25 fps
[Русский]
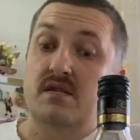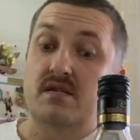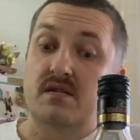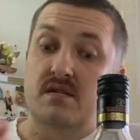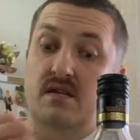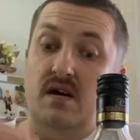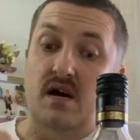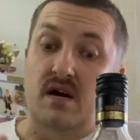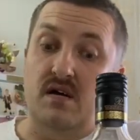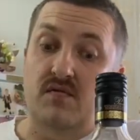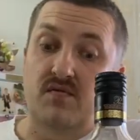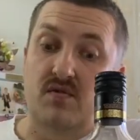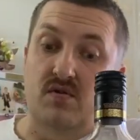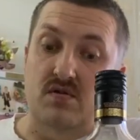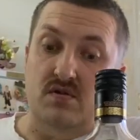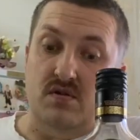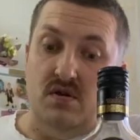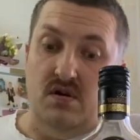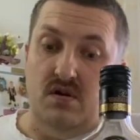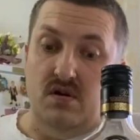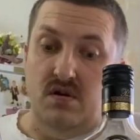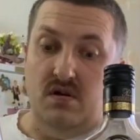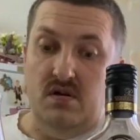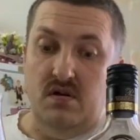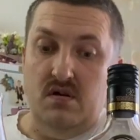Так вот,
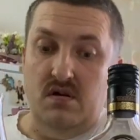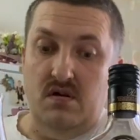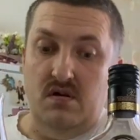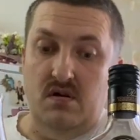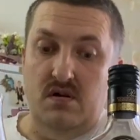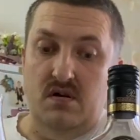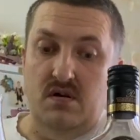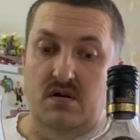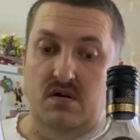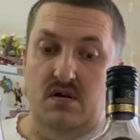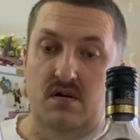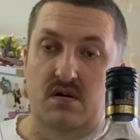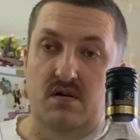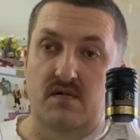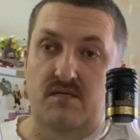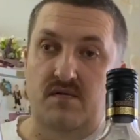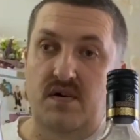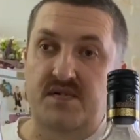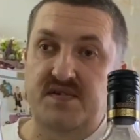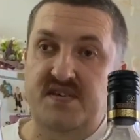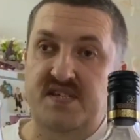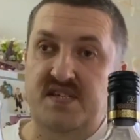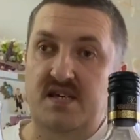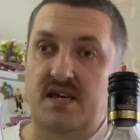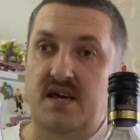э, во
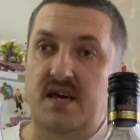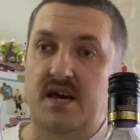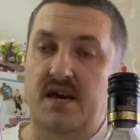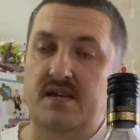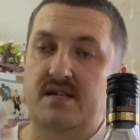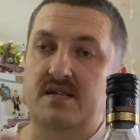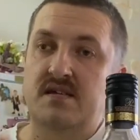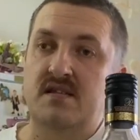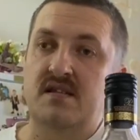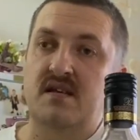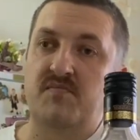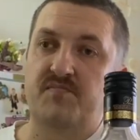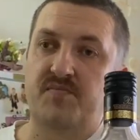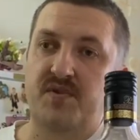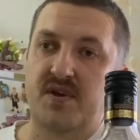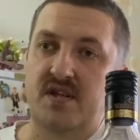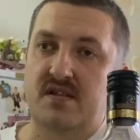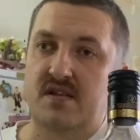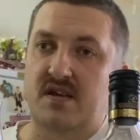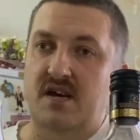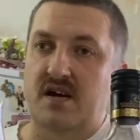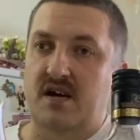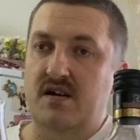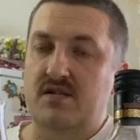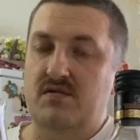все эти
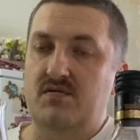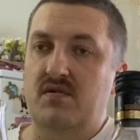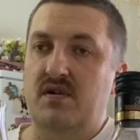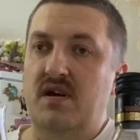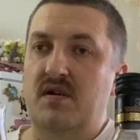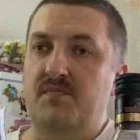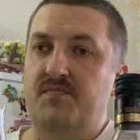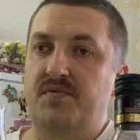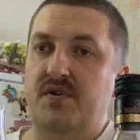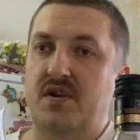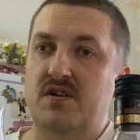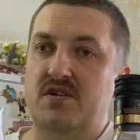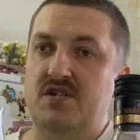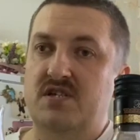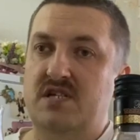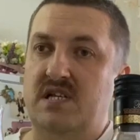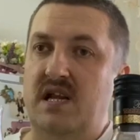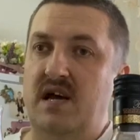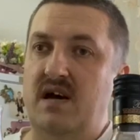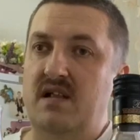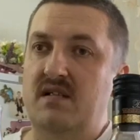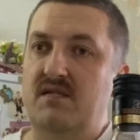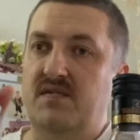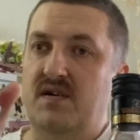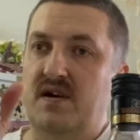напитки, которые я
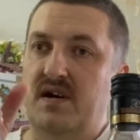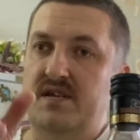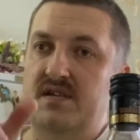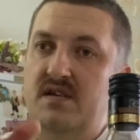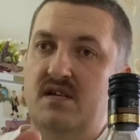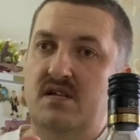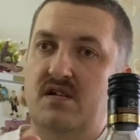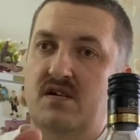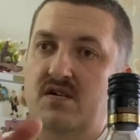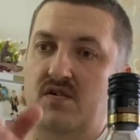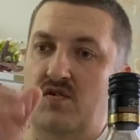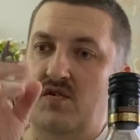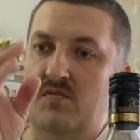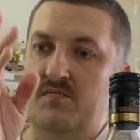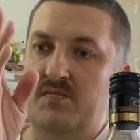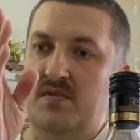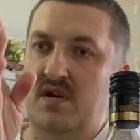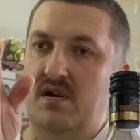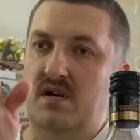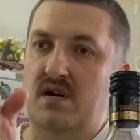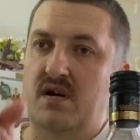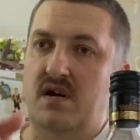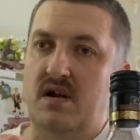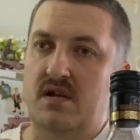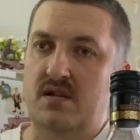перечислял, входил,
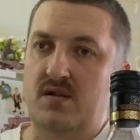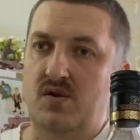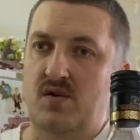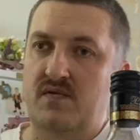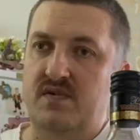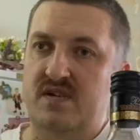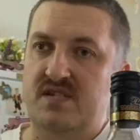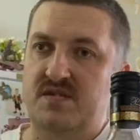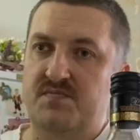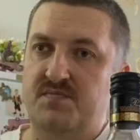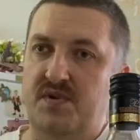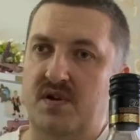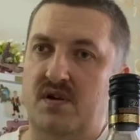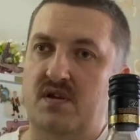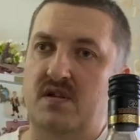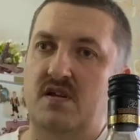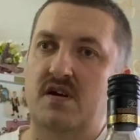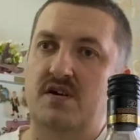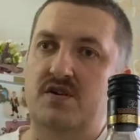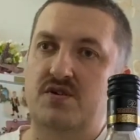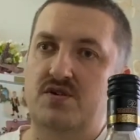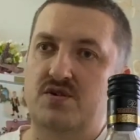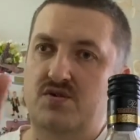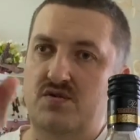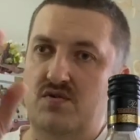кроме родного спирта,
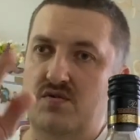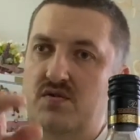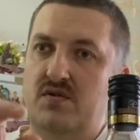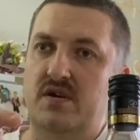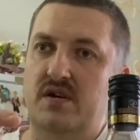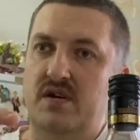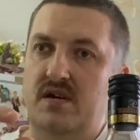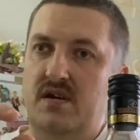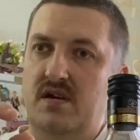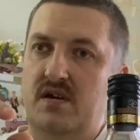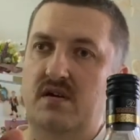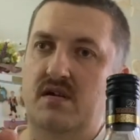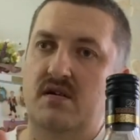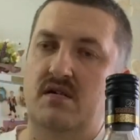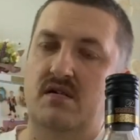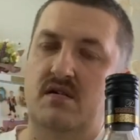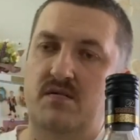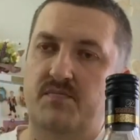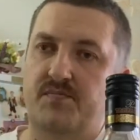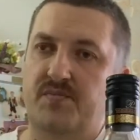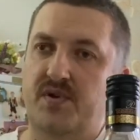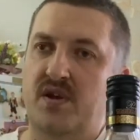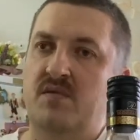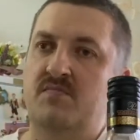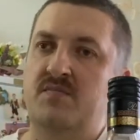еще и э,
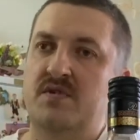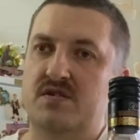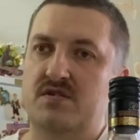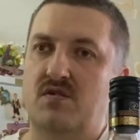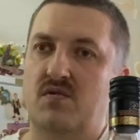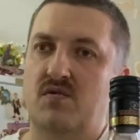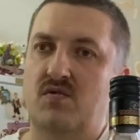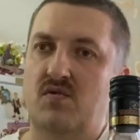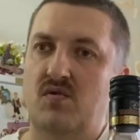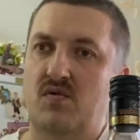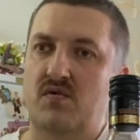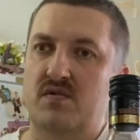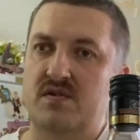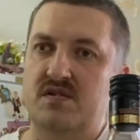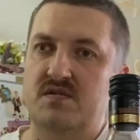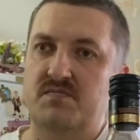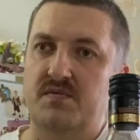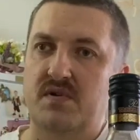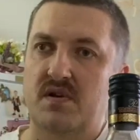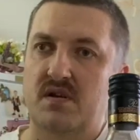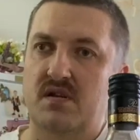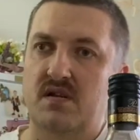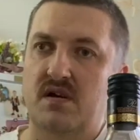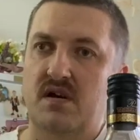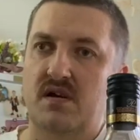примесь другого
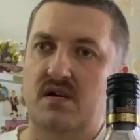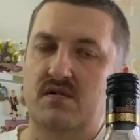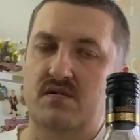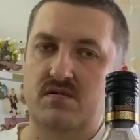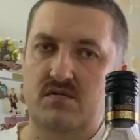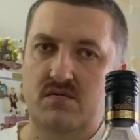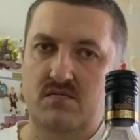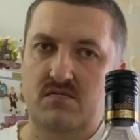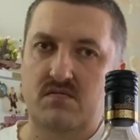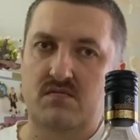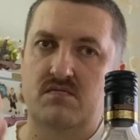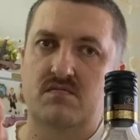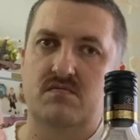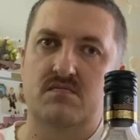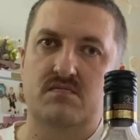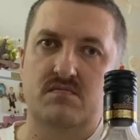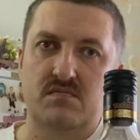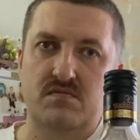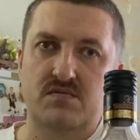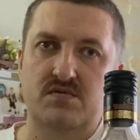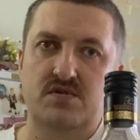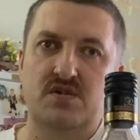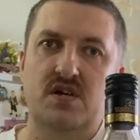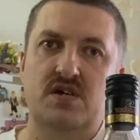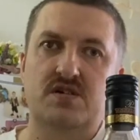спирта. Ну,
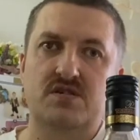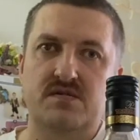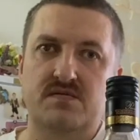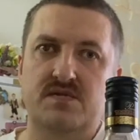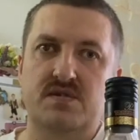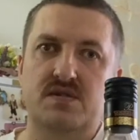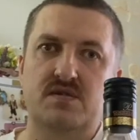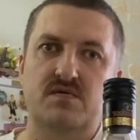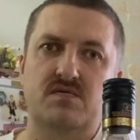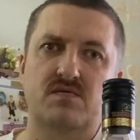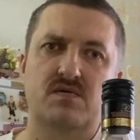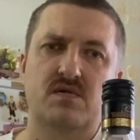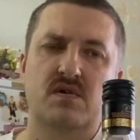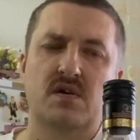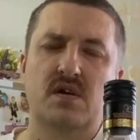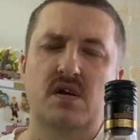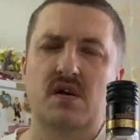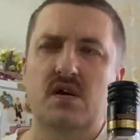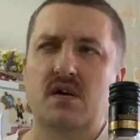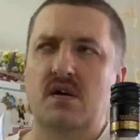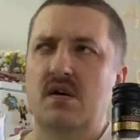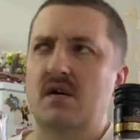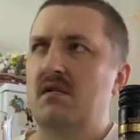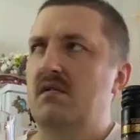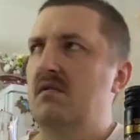чаще всего
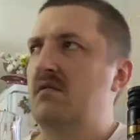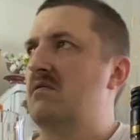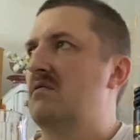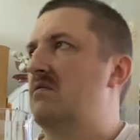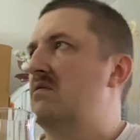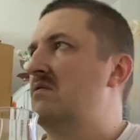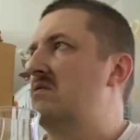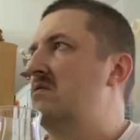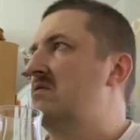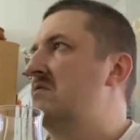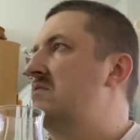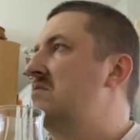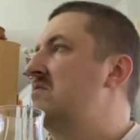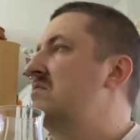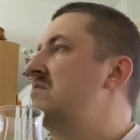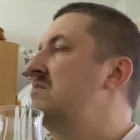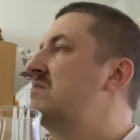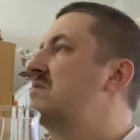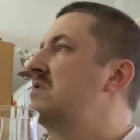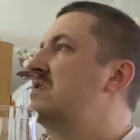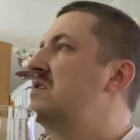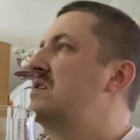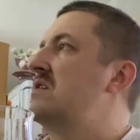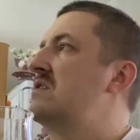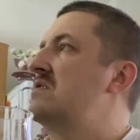э,
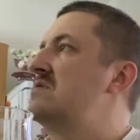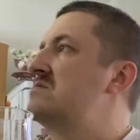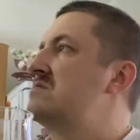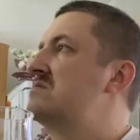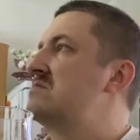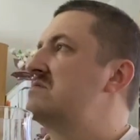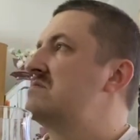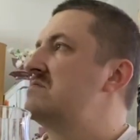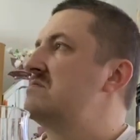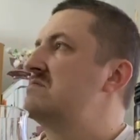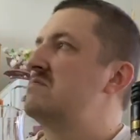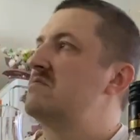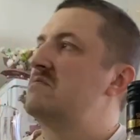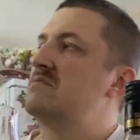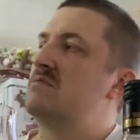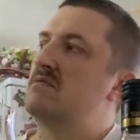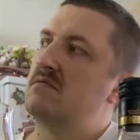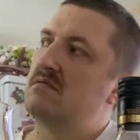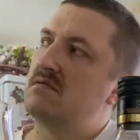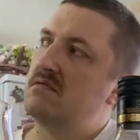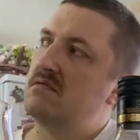херес э,